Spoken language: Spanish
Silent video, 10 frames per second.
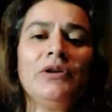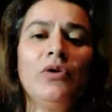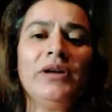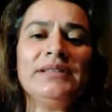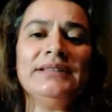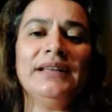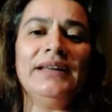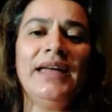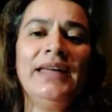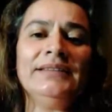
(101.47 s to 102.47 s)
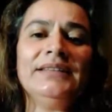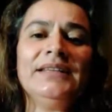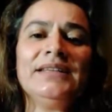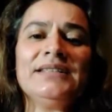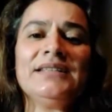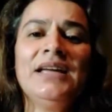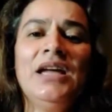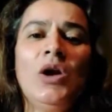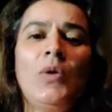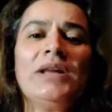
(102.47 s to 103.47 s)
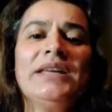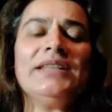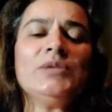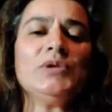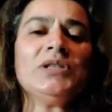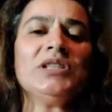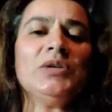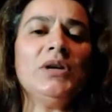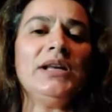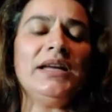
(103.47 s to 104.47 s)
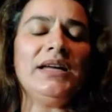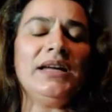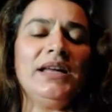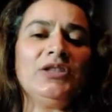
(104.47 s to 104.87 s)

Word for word: relojes inteligentes, cualquier dispositivo eh,